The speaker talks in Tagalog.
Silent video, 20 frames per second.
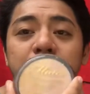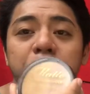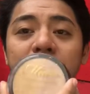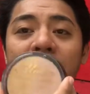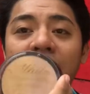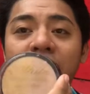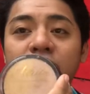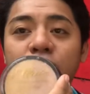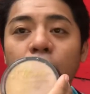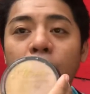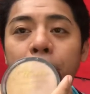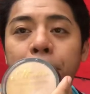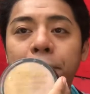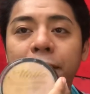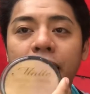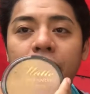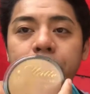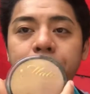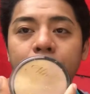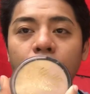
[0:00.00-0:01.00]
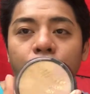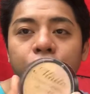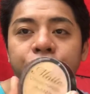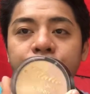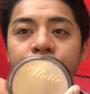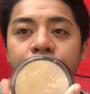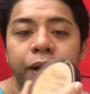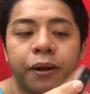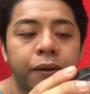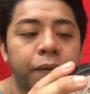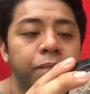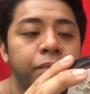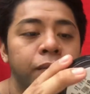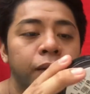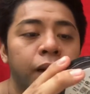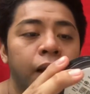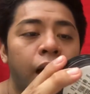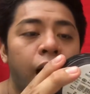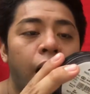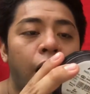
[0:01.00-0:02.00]
Matte Compact Powder,
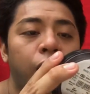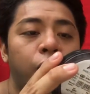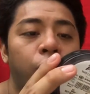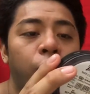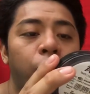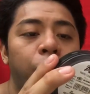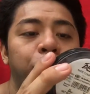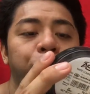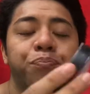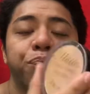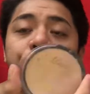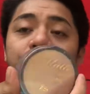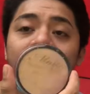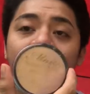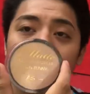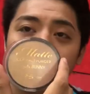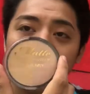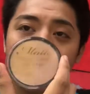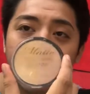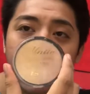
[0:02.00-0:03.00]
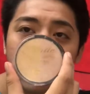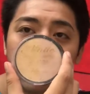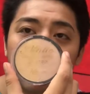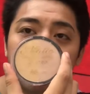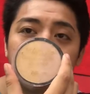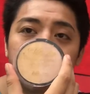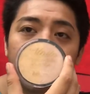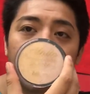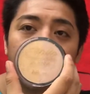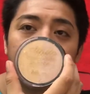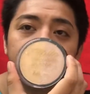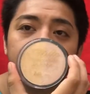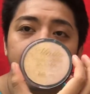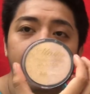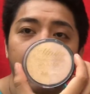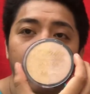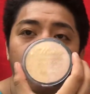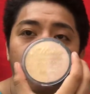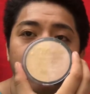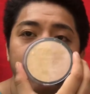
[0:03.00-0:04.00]
ano, ito po,
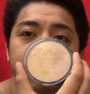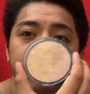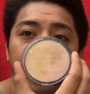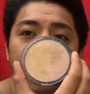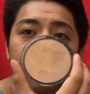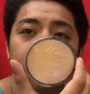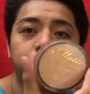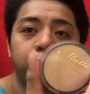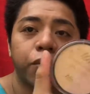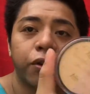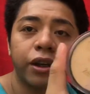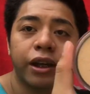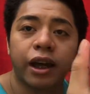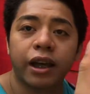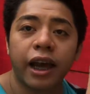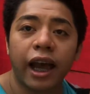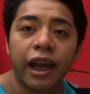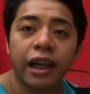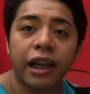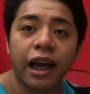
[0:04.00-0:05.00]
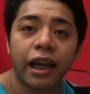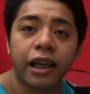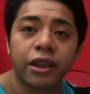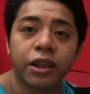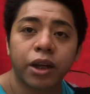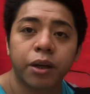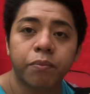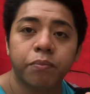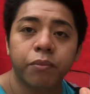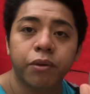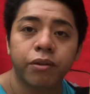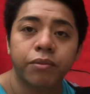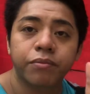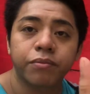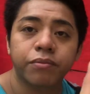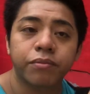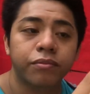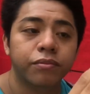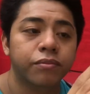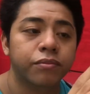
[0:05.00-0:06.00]
dalawang shade po yan. Highlighter po.
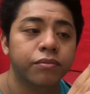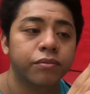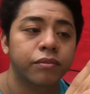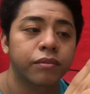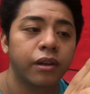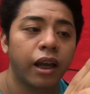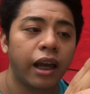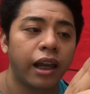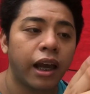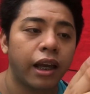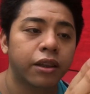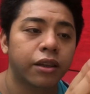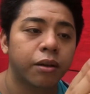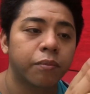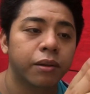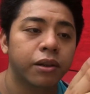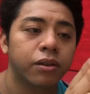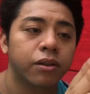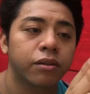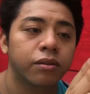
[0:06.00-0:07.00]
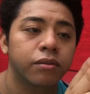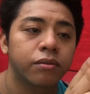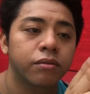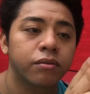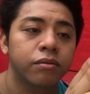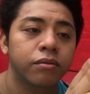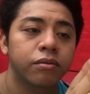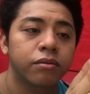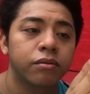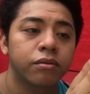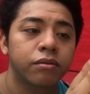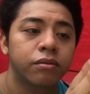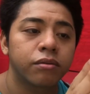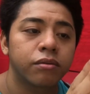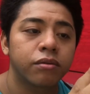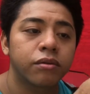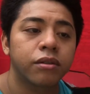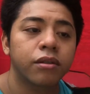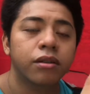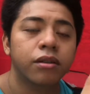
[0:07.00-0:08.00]
Highlighter ba to?
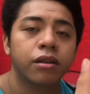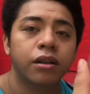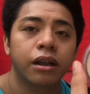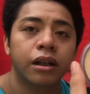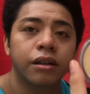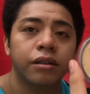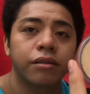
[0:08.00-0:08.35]
Oo nga.